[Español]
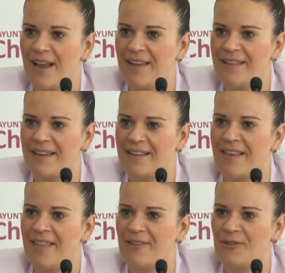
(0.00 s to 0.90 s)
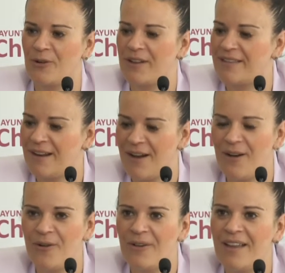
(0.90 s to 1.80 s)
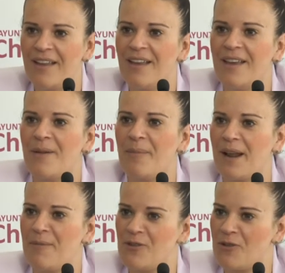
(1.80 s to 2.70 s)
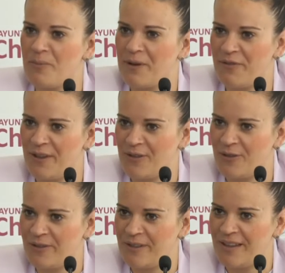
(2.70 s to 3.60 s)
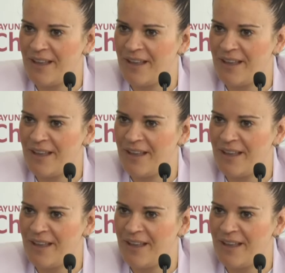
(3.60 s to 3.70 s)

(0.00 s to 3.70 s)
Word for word: y la gente que está dentro del trabajo para mí son perfectos,